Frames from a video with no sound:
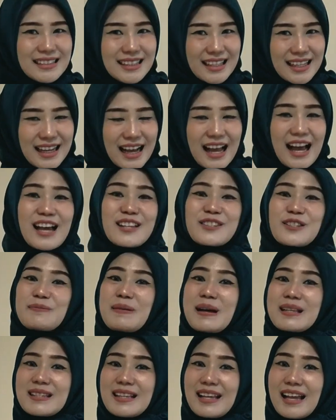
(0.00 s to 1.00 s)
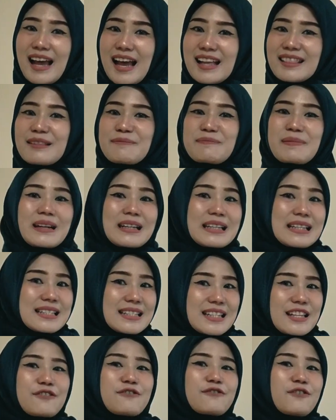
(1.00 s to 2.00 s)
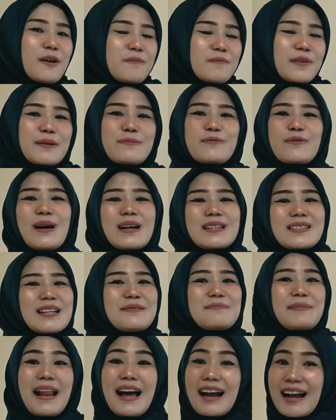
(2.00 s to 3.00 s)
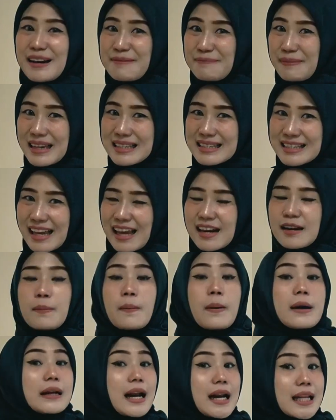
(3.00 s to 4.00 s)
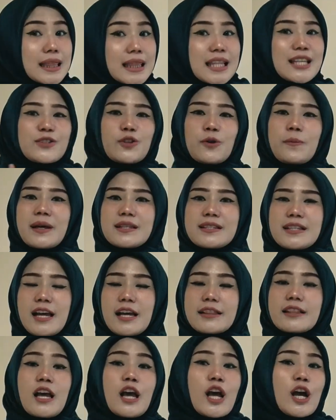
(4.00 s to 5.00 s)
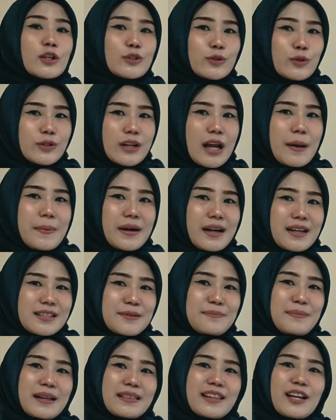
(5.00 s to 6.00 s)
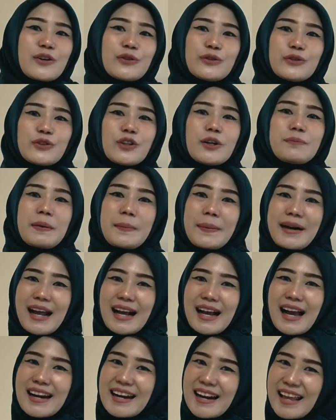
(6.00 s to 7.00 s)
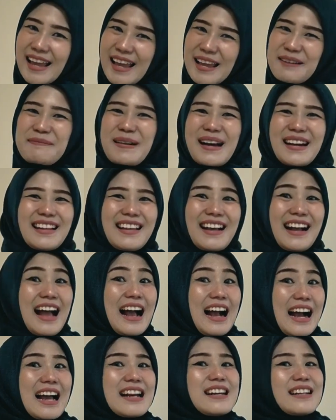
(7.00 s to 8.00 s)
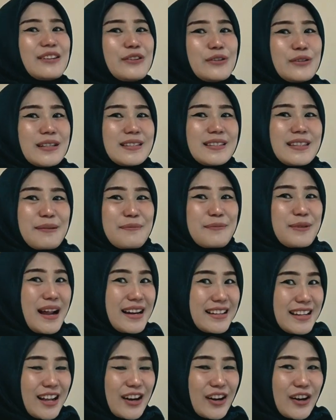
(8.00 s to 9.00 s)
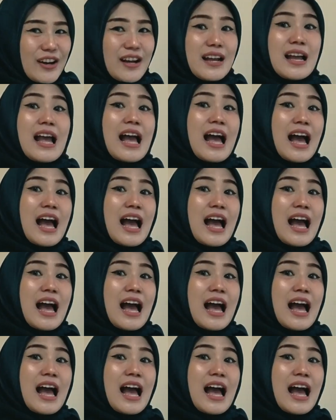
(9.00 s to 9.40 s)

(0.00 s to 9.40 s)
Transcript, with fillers: Jika Sobat Sehat mengisi form kepuasan pelanggan pasien, berarti Sobat Sehat sudah berkesempatan untuk memenangkan e-money yang akan diundi setiap bulannya loh.